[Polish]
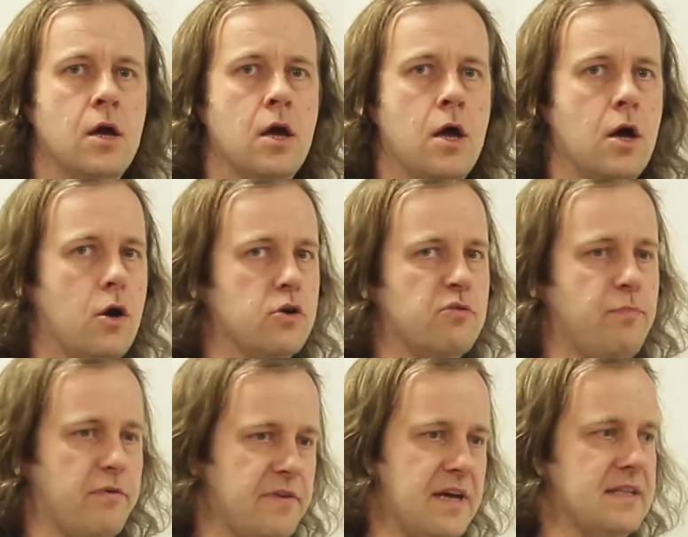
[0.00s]
a i
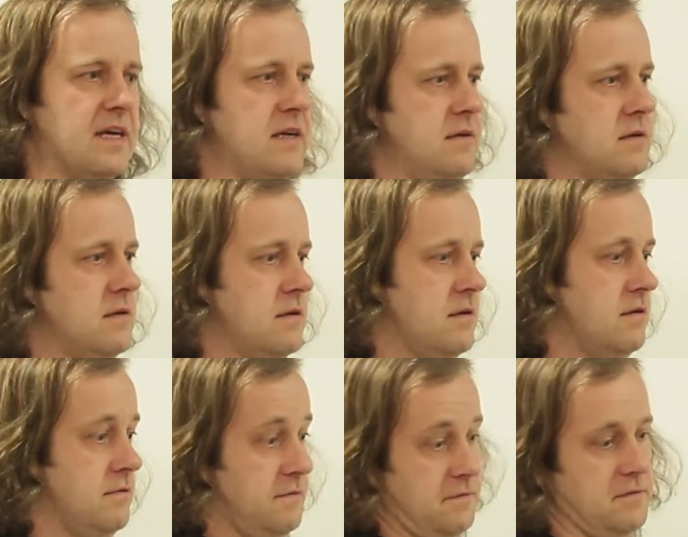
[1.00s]
c, a więc piszemy
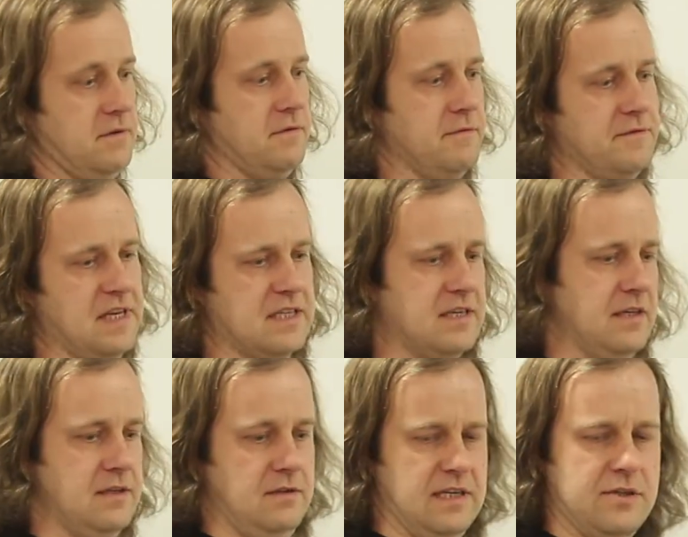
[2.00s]
suma
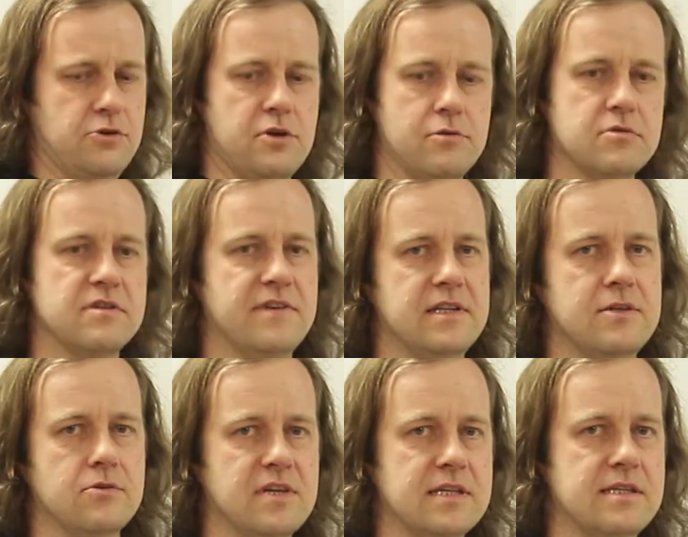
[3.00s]
a
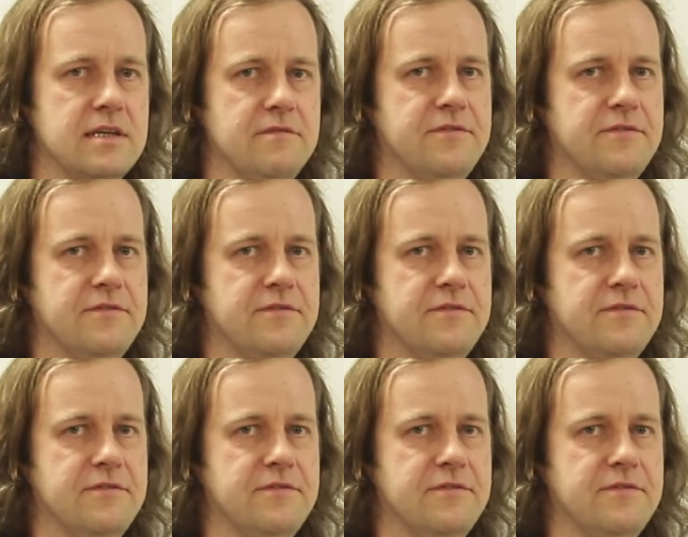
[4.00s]
c,